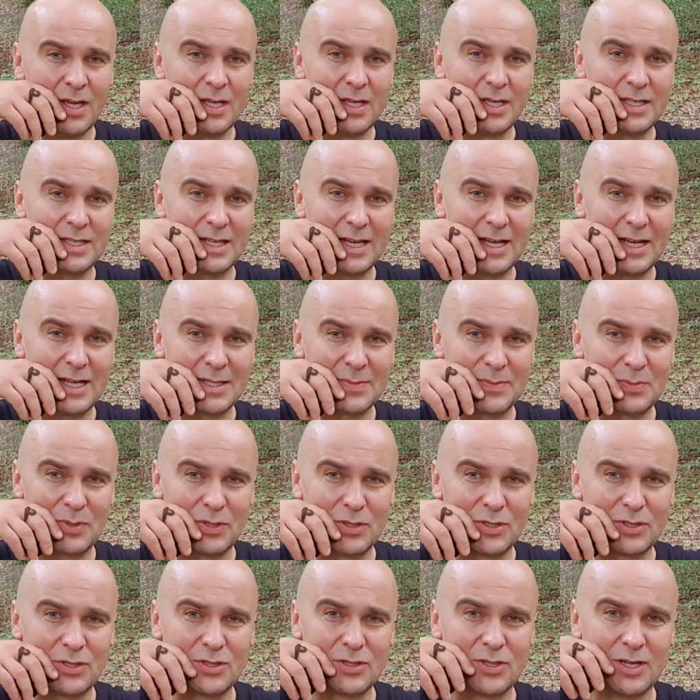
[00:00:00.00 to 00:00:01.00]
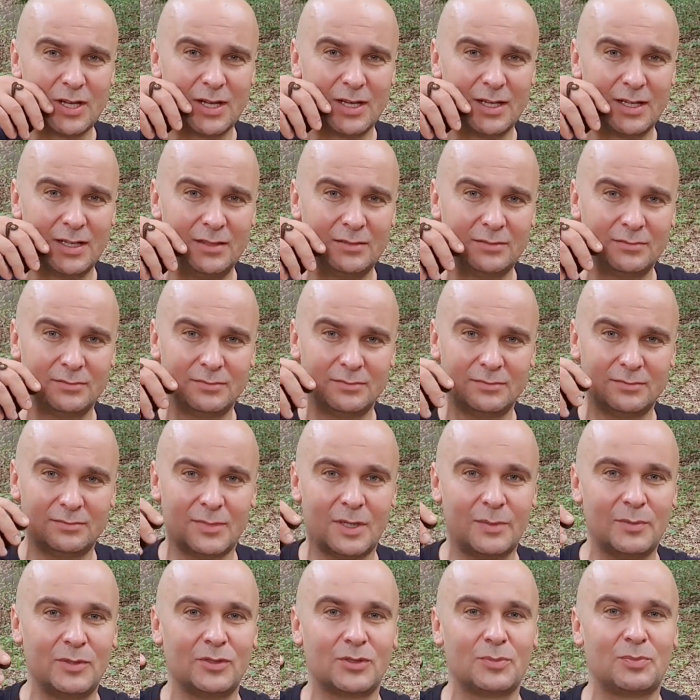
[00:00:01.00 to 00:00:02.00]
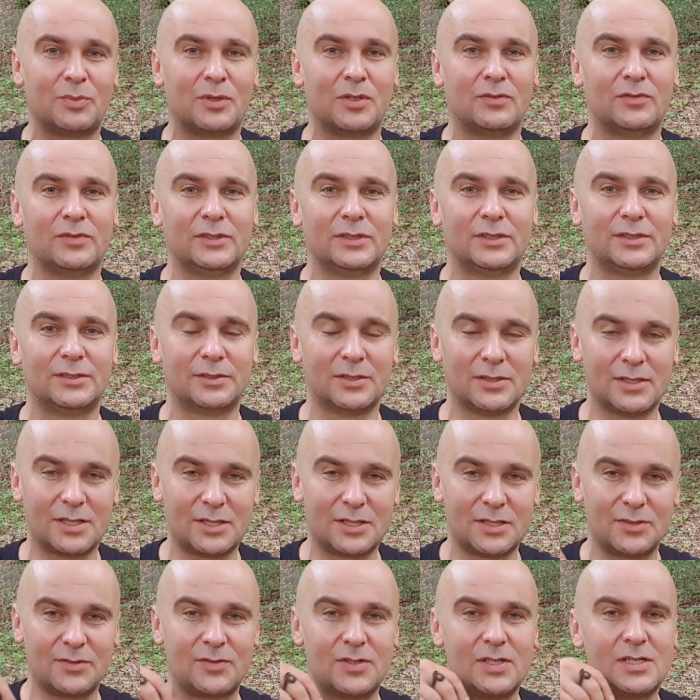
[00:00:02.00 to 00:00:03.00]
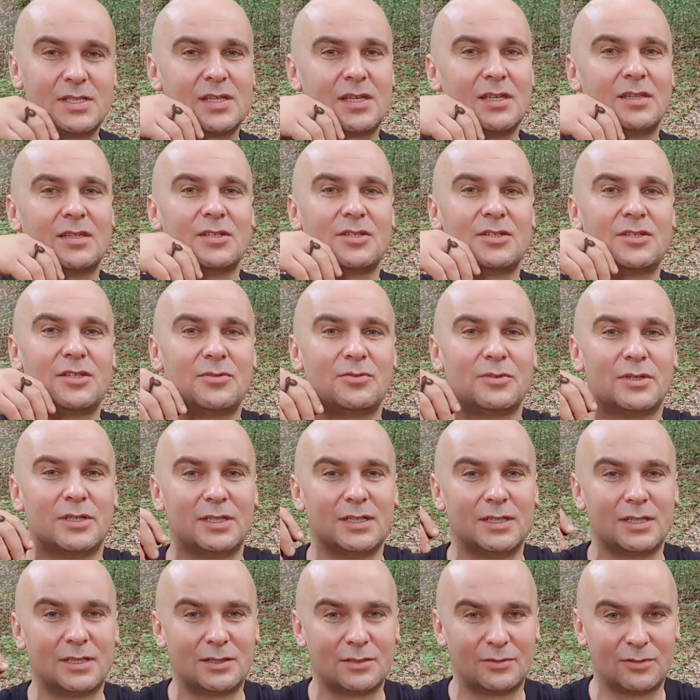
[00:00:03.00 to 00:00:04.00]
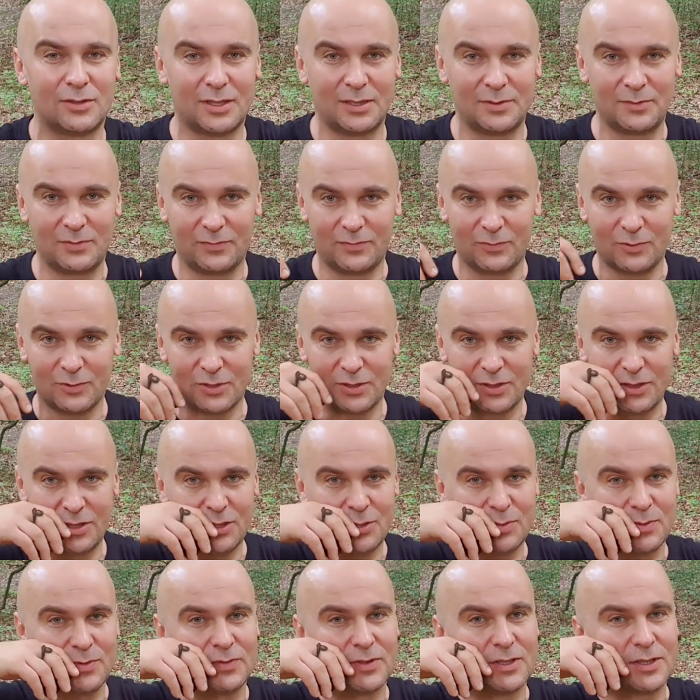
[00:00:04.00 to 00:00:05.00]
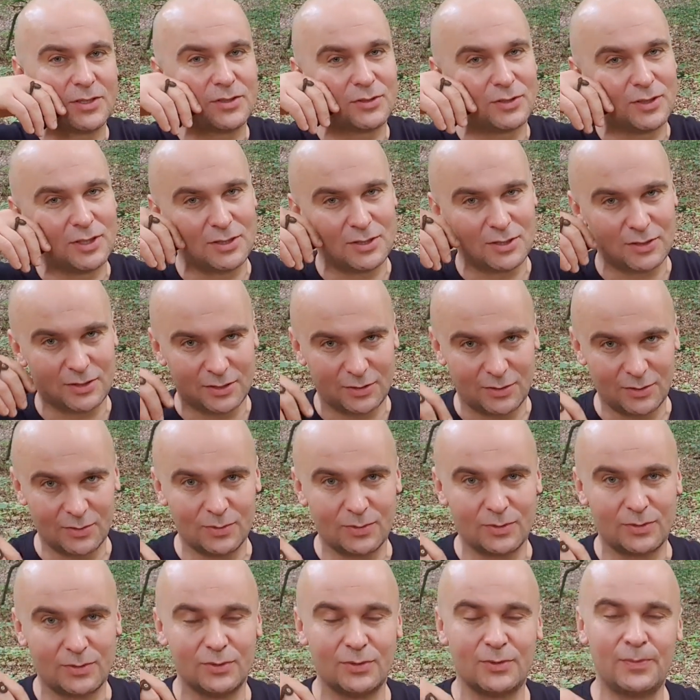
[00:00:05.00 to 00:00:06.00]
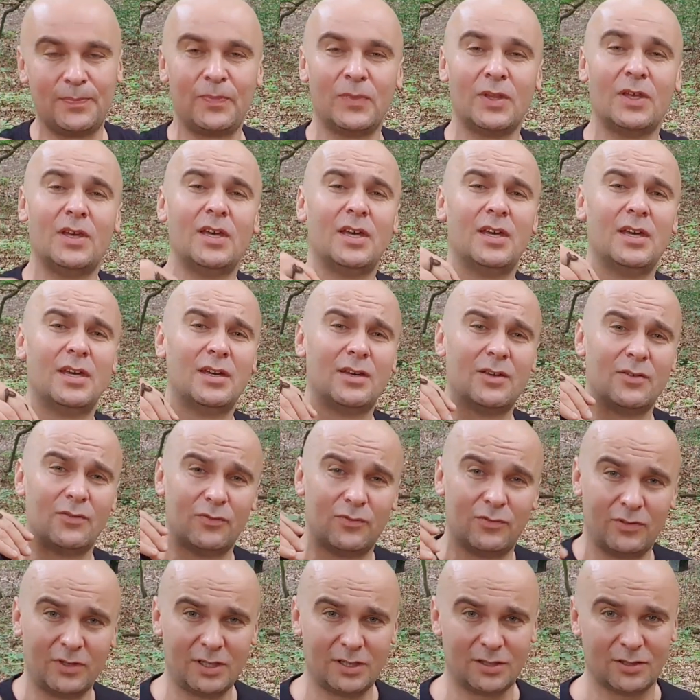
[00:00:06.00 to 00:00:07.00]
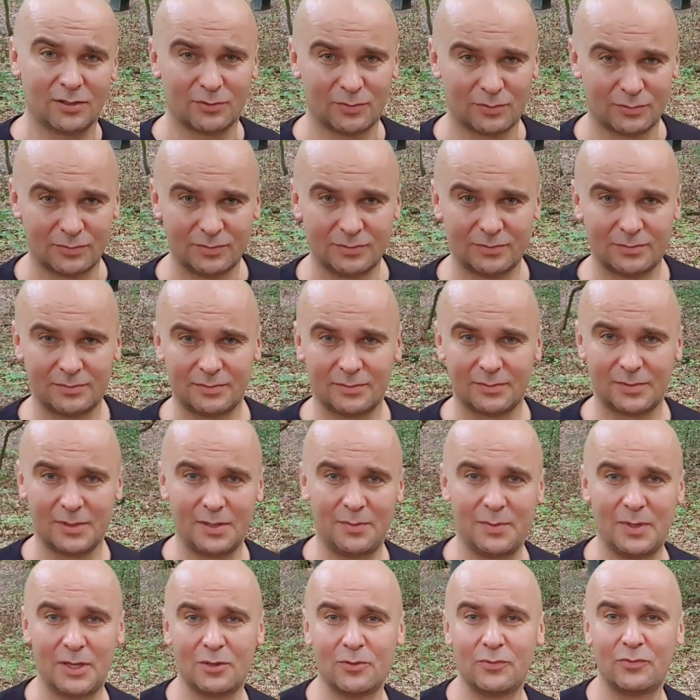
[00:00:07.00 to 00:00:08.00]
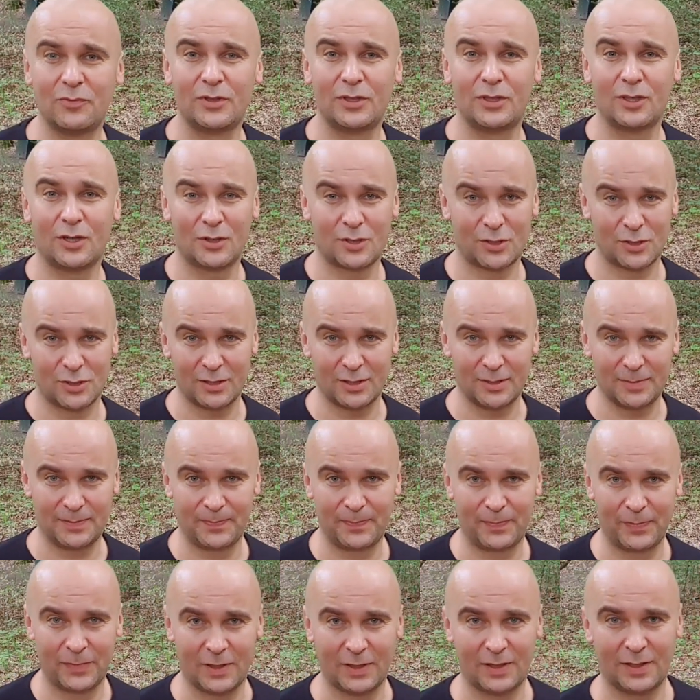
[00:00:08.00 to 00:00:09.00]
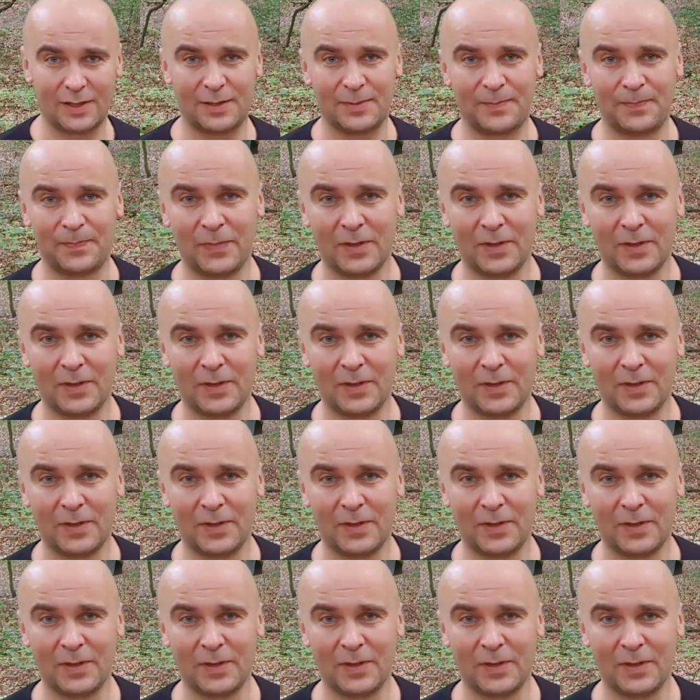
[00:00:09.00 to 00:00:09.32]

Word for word: I zaraz po strzale mamy odpowiedź. To znaczy, wszystkie te siły, które włożyliśmy w naciągnięcie tego łuku, wyjdą i będą widoczne. Tak?